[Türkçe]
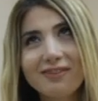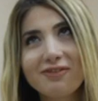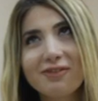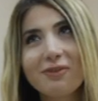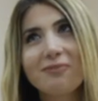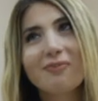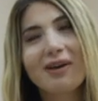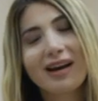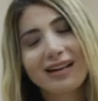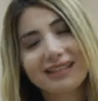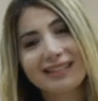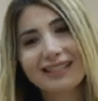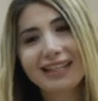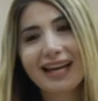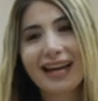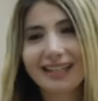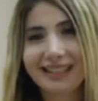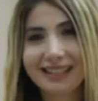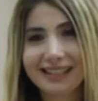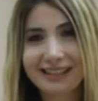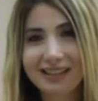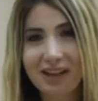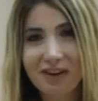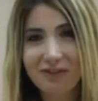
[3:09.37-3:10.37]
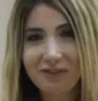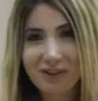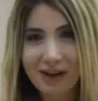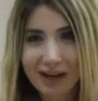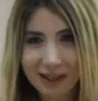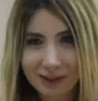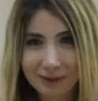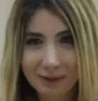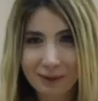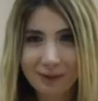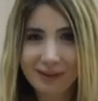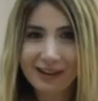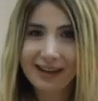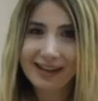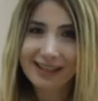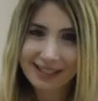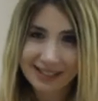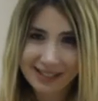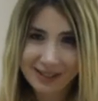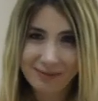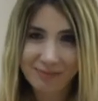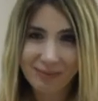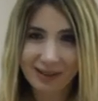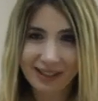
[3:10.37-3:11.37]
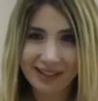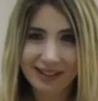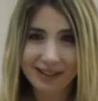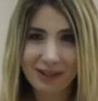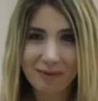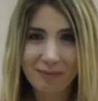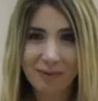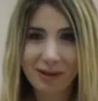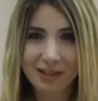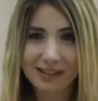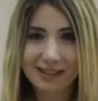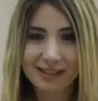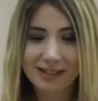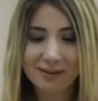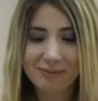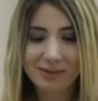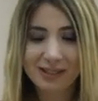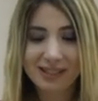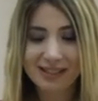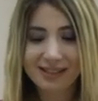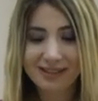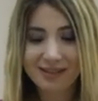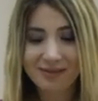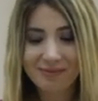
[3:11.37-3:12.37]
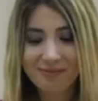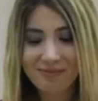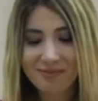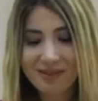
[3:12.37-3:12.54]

ve ben diğerlerinden farklı olarak Kasım ayında başlamıştım.